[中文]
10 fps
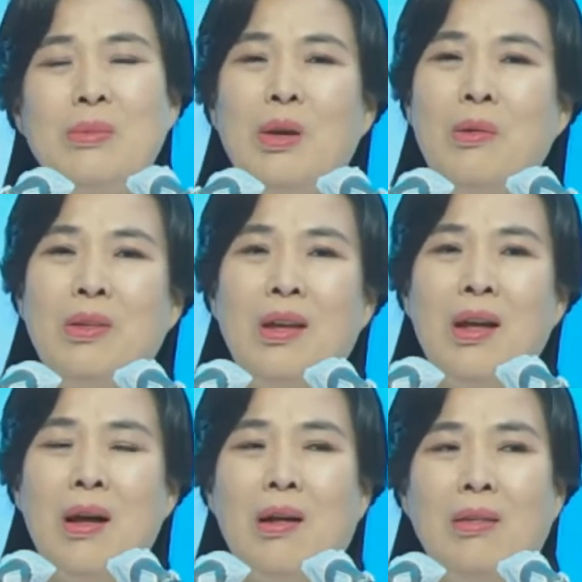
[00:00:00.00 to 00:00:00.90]
圣徒
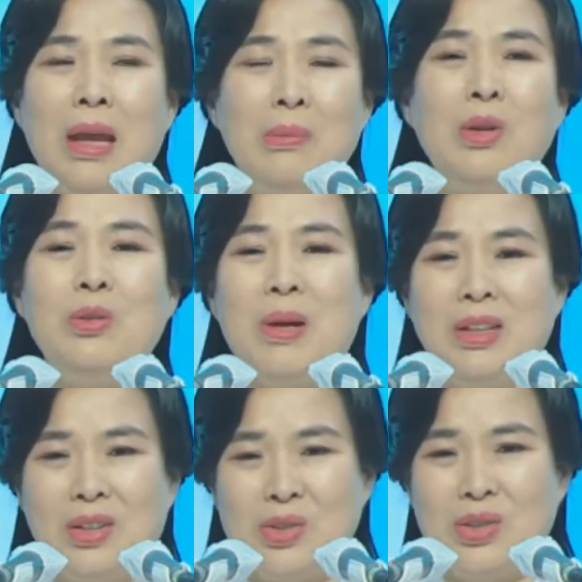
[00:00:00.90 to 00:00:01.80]
们，还给
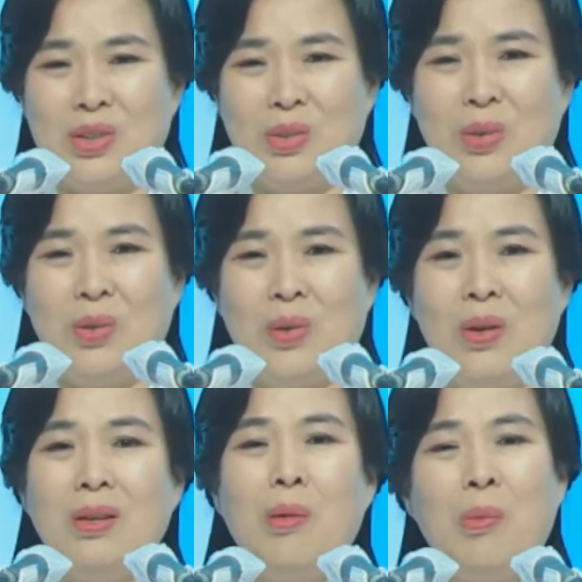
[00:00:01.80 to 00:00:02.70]
他们煮面，
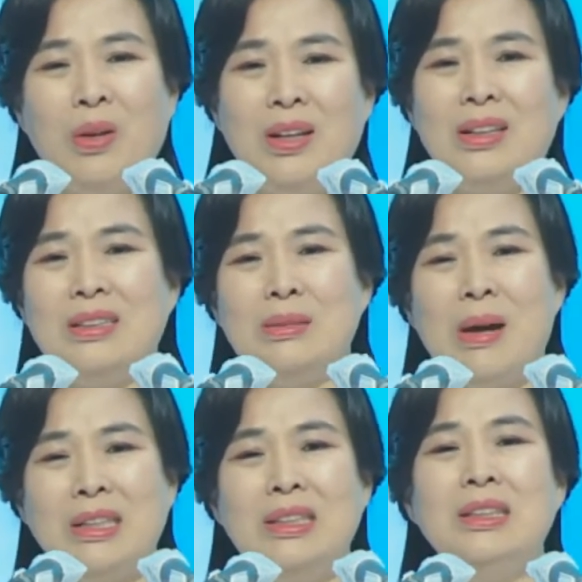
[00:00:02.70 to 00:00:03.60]
也都说
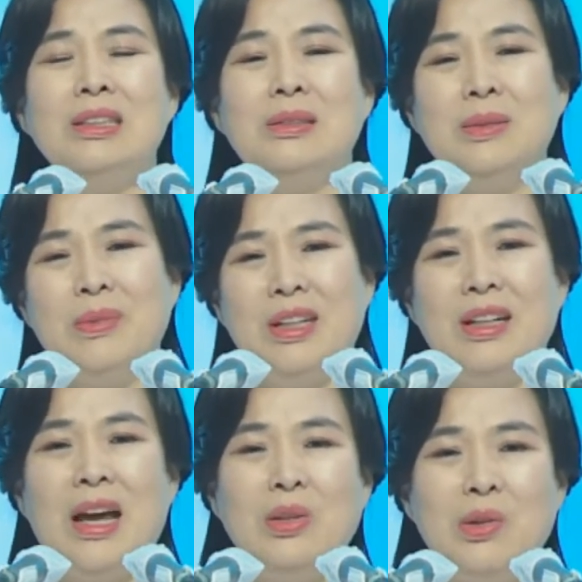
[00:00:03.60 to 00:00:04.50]
给他们做
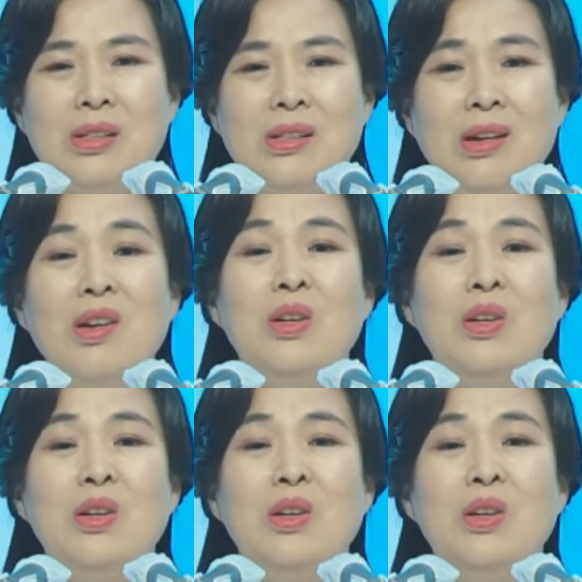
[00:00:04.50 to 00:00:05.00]
冷面。